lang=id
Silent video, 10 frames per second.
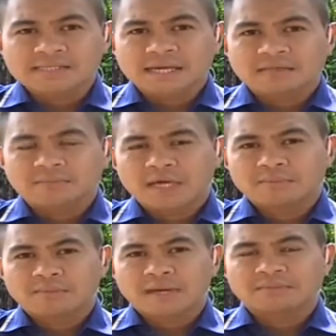saat
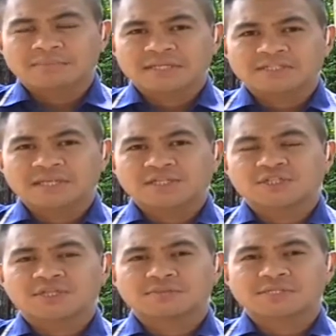Mike bermain
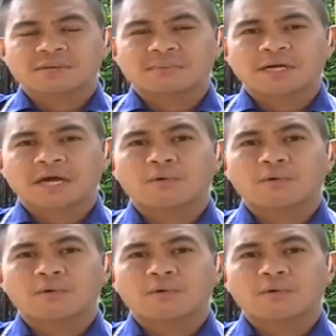PlayStation bersama